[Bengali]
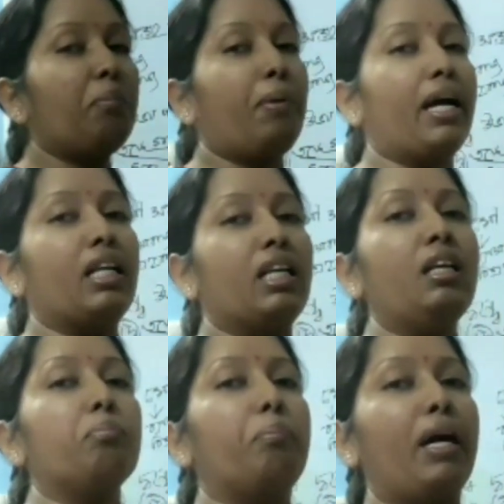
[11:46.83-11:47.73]
বা হাত
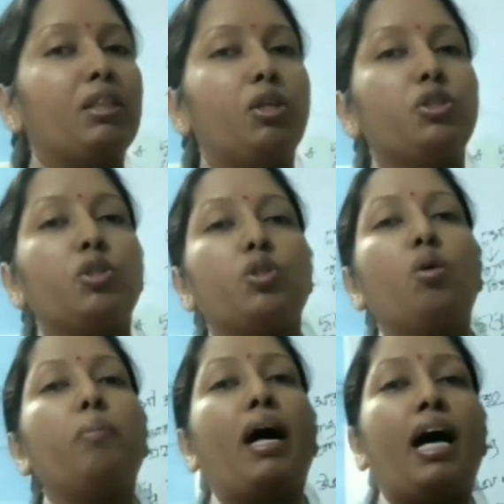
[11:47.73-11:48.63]
কোনটাকে
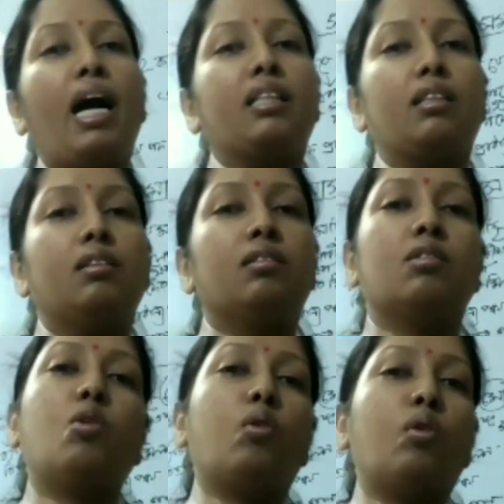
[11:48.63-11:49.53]
কি বুঝিয়েছে
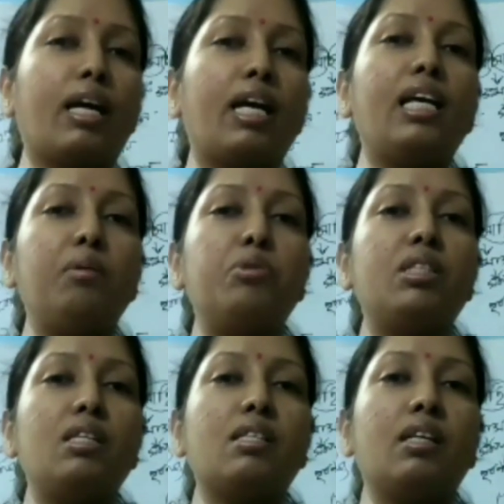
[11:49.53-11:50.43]

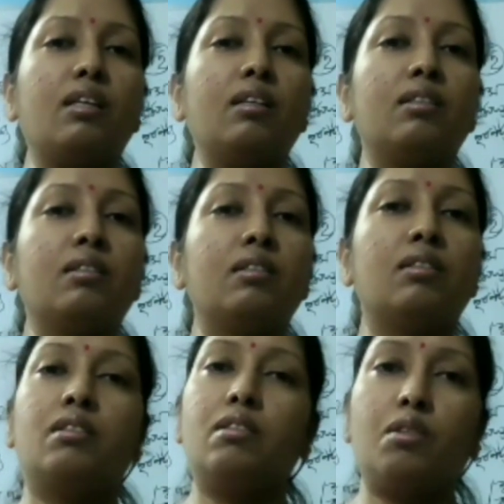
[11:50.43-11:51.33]
কোনটাকে
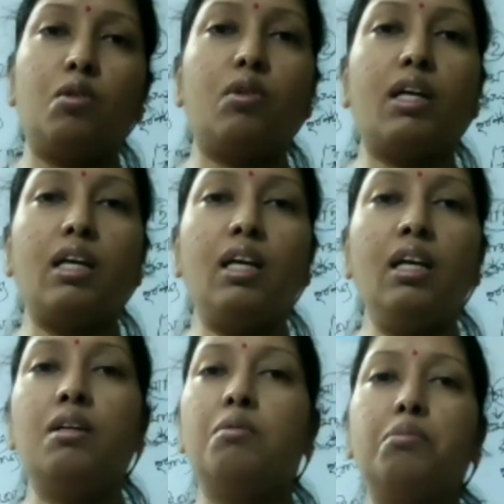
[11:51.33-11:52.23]
বুঝায়নি কেন
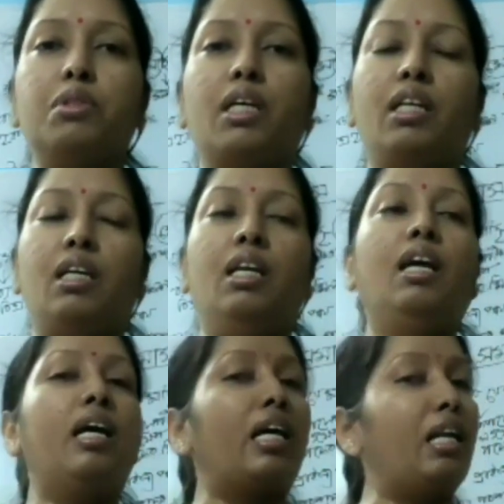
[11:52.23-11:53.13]
বাদ্যযন্ত্র বলা হয়নি
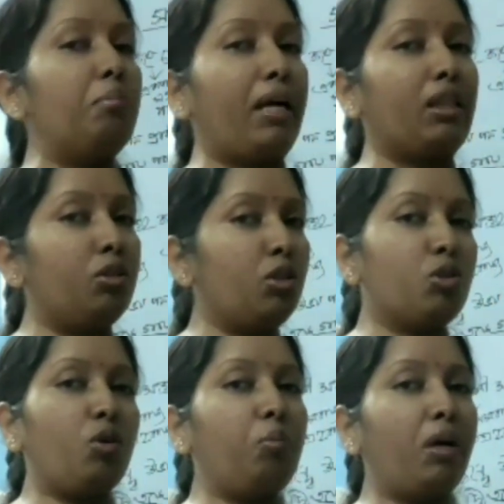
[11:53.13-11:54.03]
বা হাতকেও
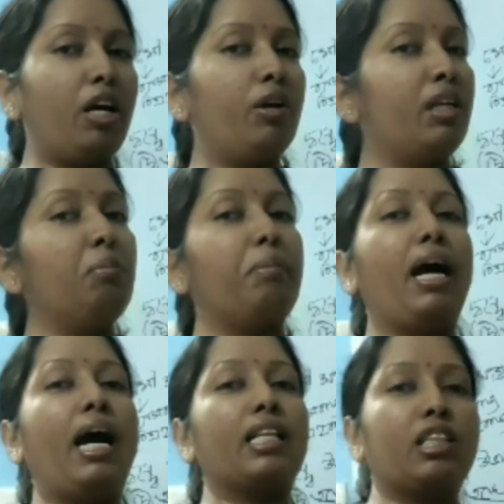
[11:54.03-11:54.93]
মিন করা
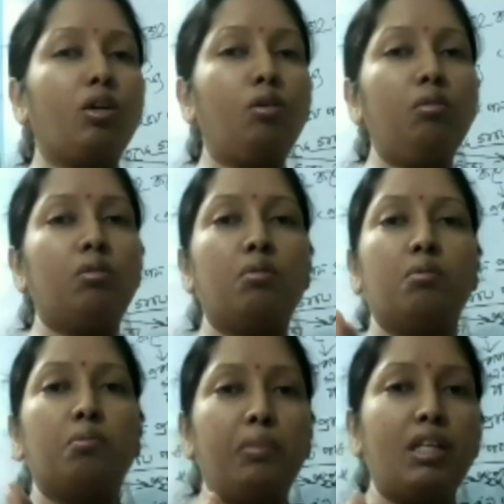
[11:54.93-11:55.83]
হয়নি
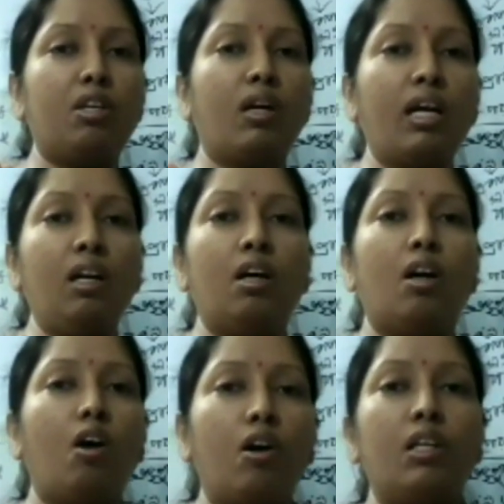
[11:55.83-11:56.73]
এখানে কি বোঝানো
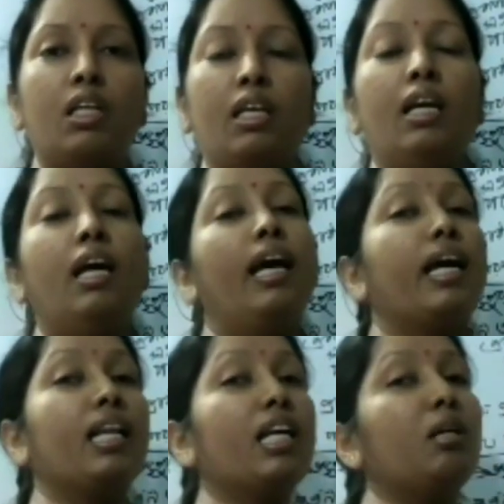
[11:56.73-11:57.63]
হয়েছে একটা
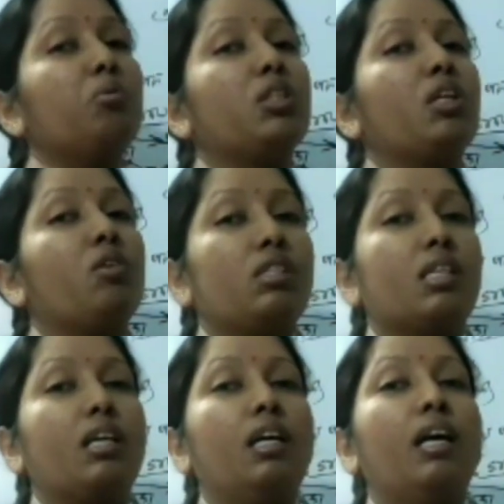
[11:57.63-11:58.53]
দেবীকে বোঝানো
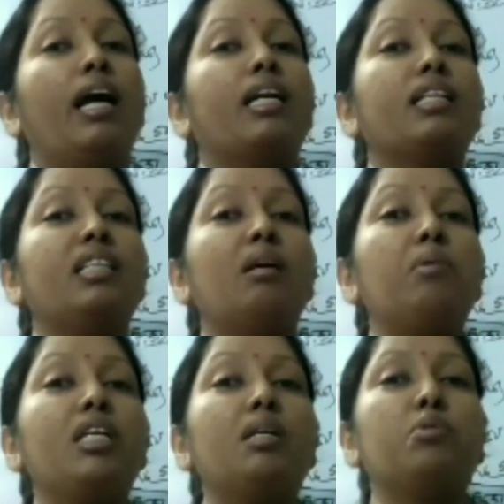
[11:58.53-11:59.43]
হয়েছে অর্থাৎ
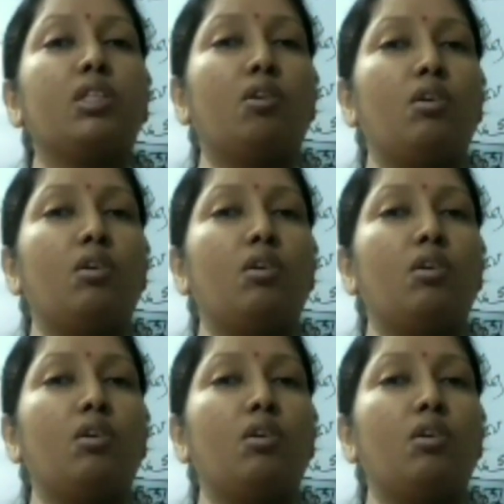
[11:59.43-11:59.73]
সরস্বতী দেবীর